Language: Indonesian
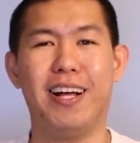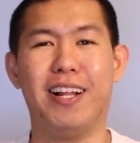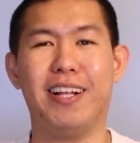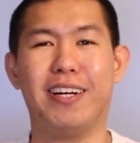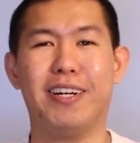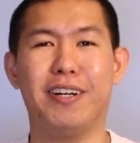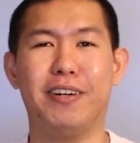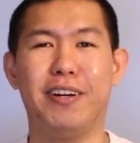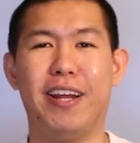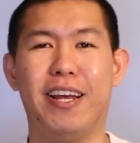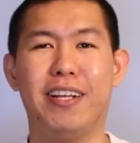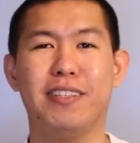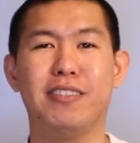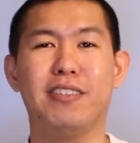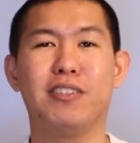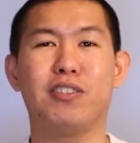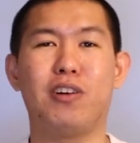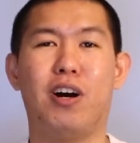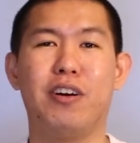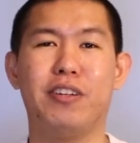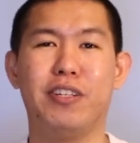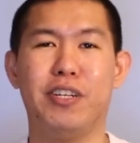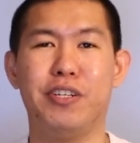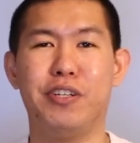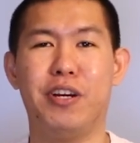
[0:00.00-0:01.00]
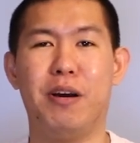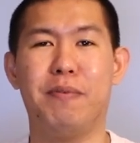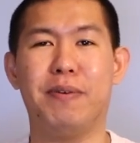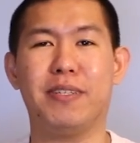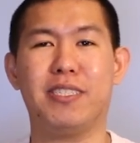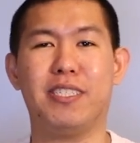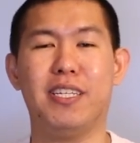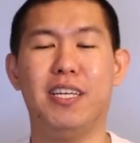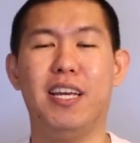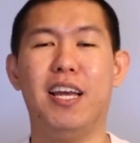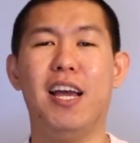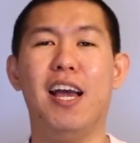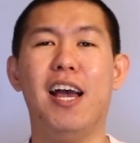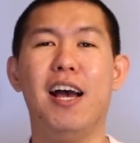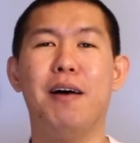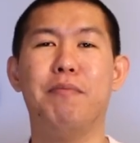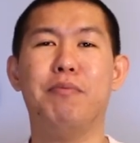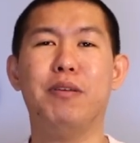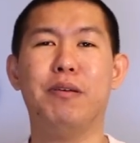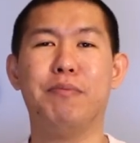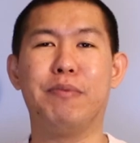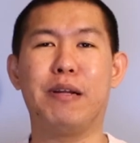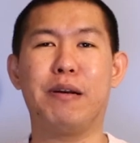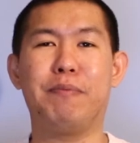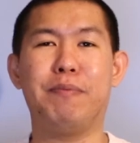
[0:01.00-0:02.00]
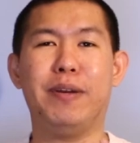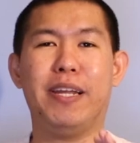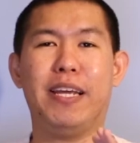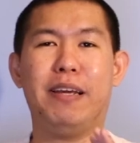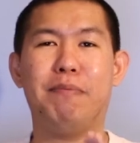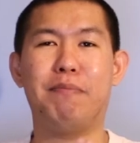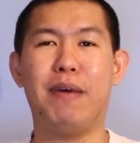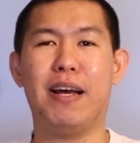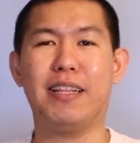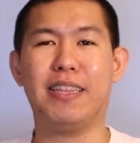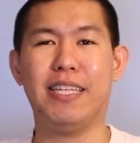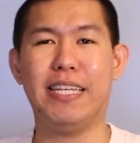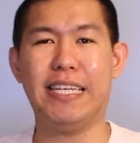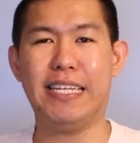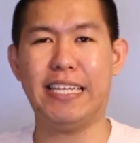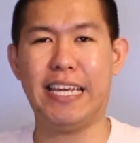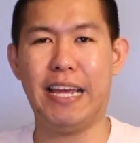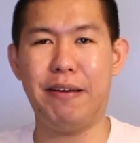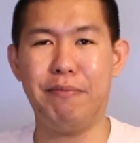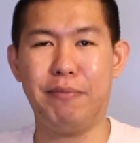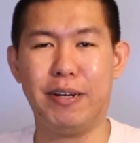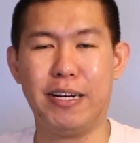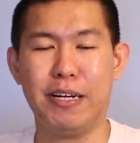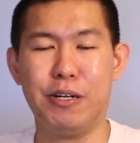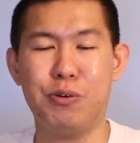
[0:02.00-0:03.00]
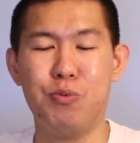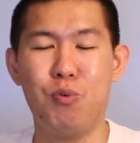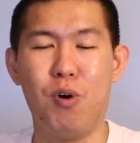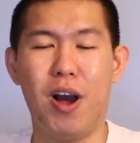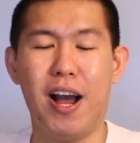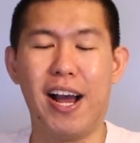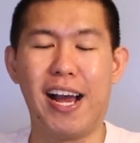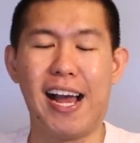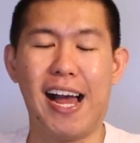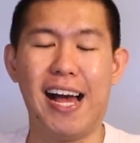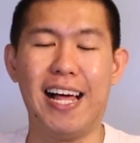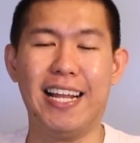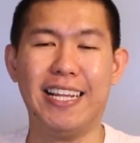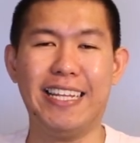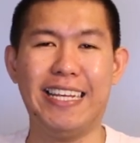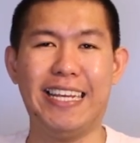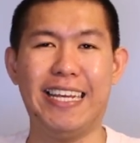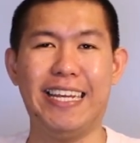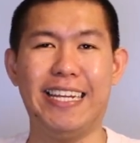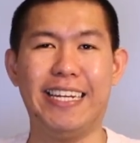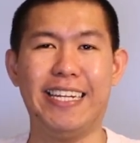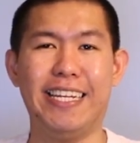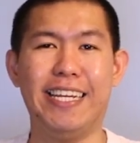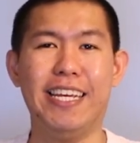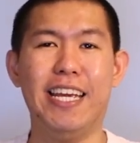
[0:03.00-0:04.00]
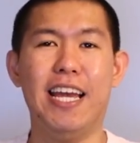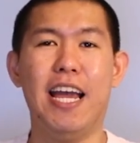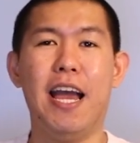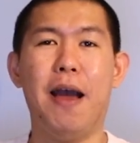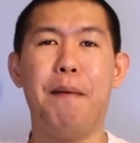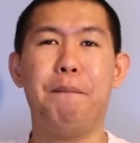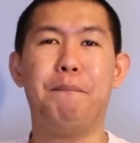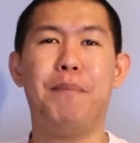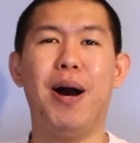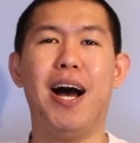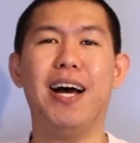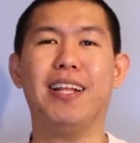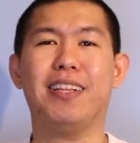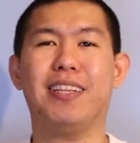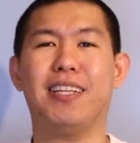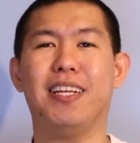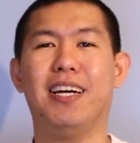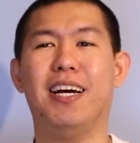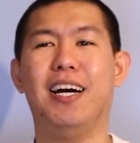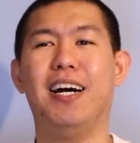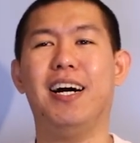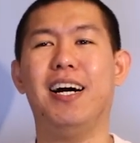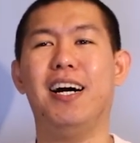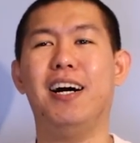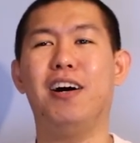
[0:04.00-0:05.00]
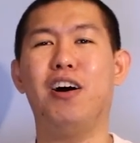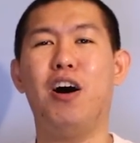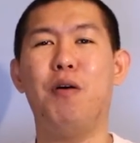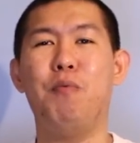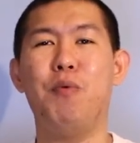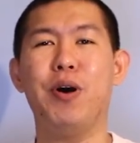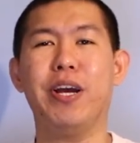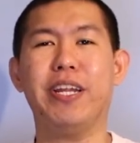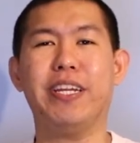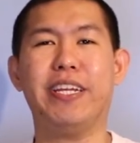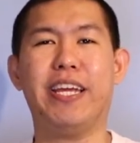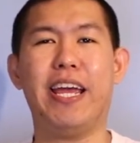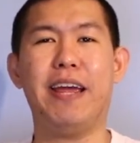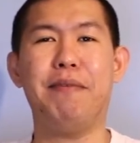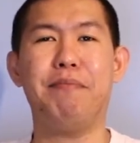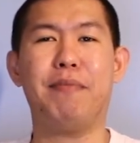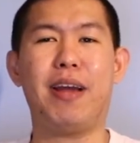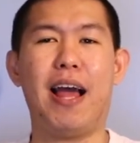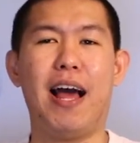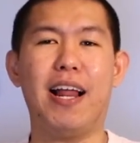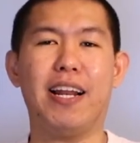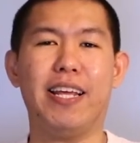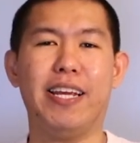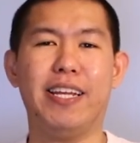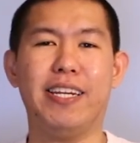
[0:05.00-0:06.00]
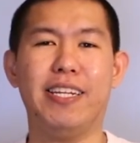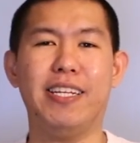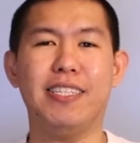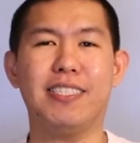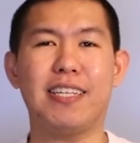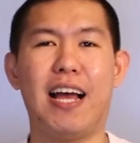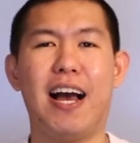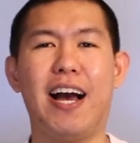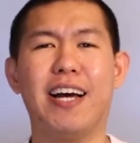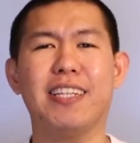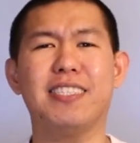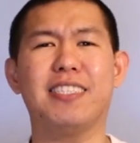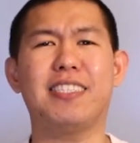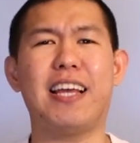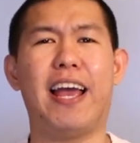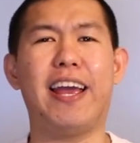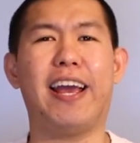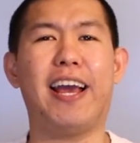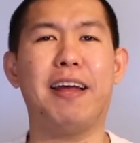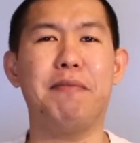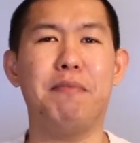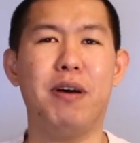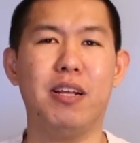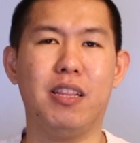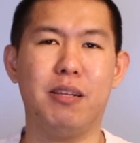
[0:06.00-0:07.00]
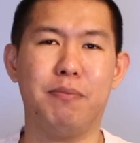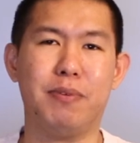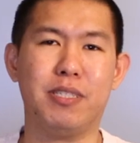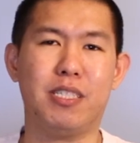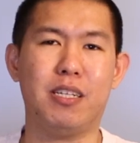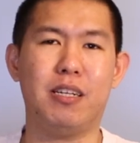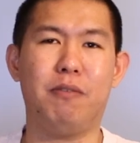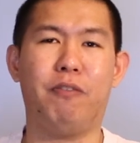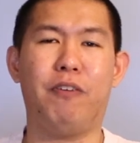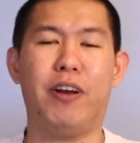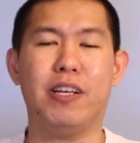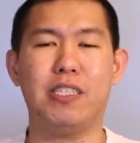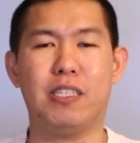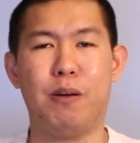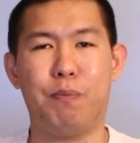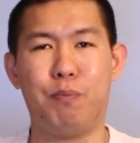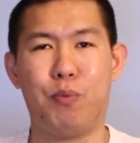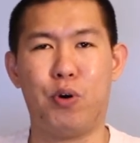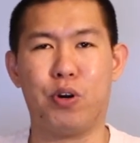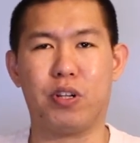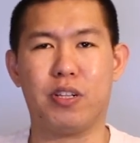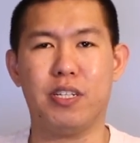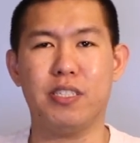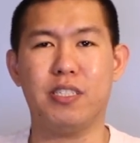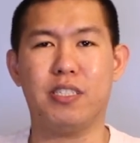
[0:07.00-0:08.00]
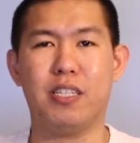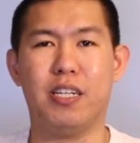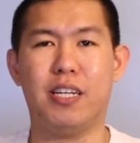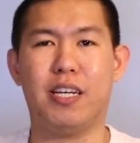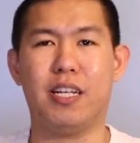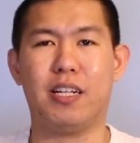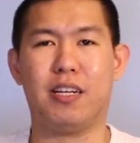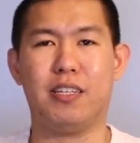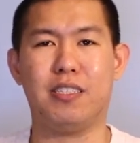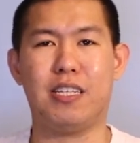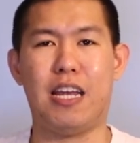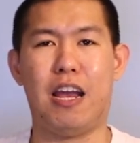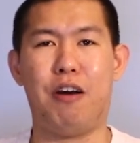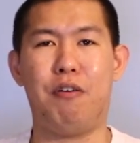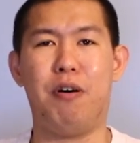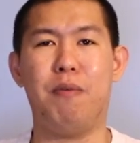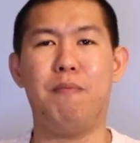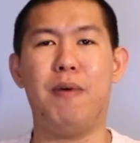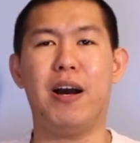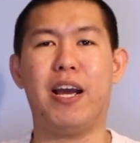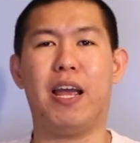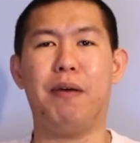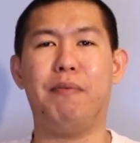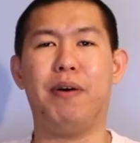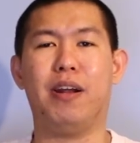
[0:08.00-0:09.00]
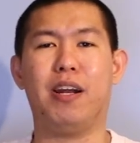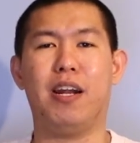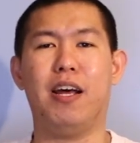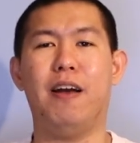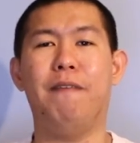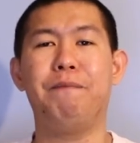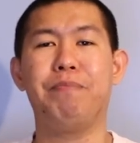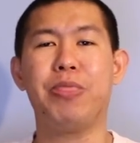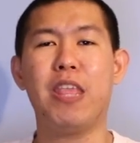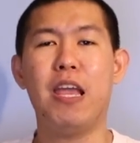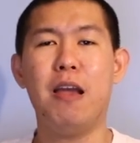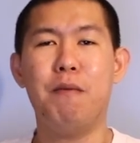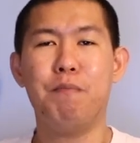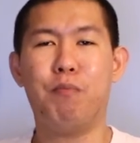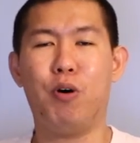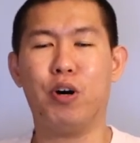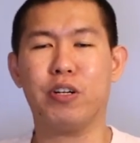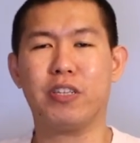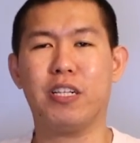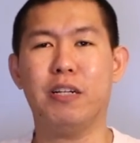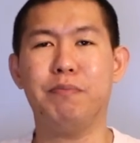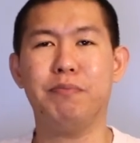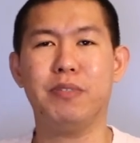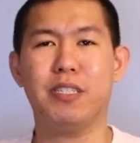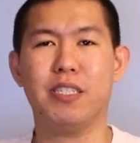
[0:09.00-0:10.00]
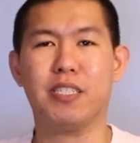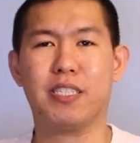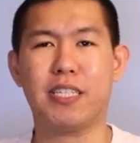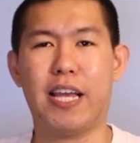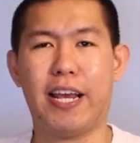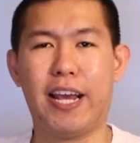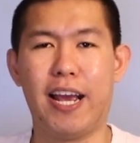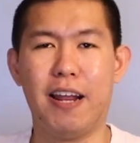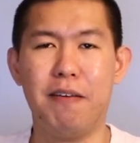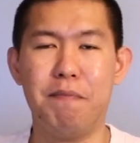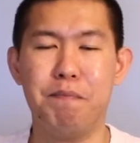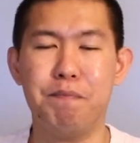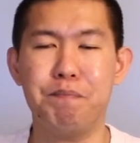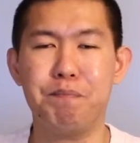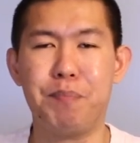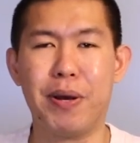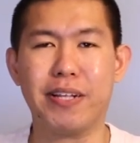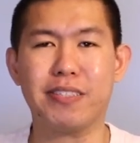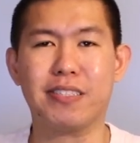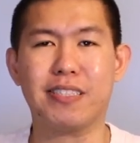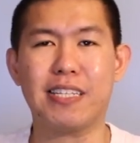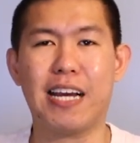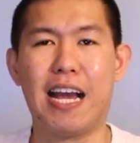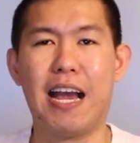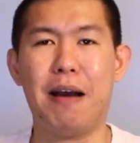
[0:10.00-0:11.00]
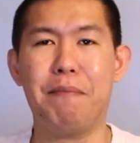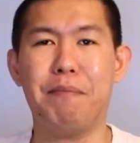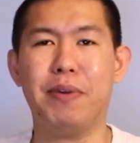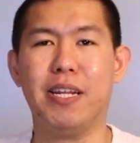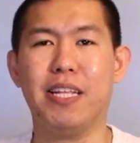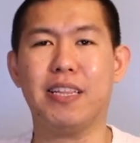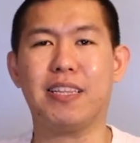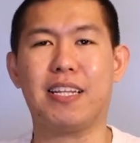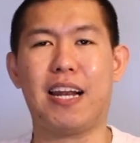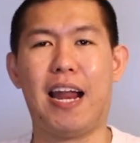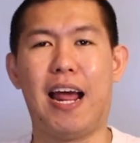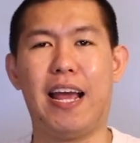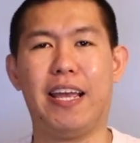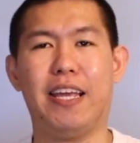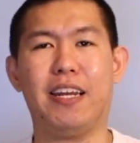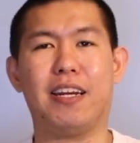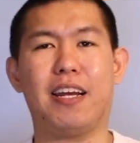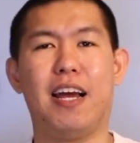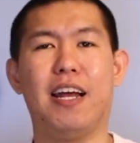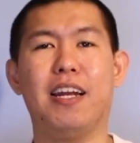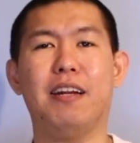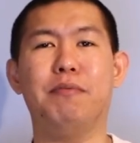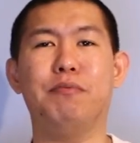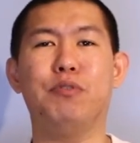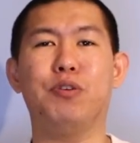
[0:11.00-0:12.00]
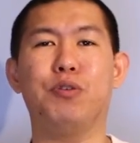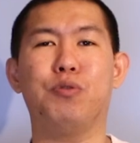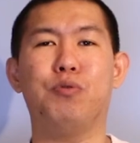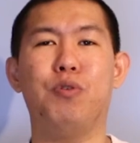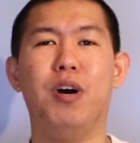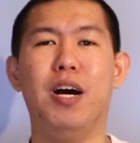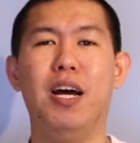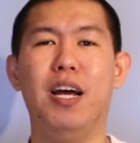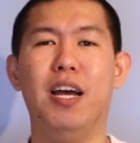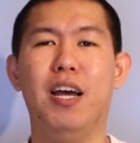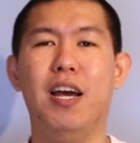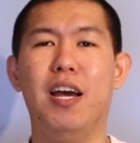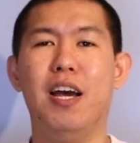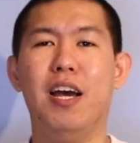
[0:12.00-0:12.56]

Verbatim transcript: Del Curry and Sonya juga pasti benar menikmati game kedua kali ini But, uh, ngomongin game kali ini sangat disayangkan banget nih Pasti fans Portland sedikit kecewa bagaimana Portland menyelesaikan 4,5 menit terakhir Karena menurut gue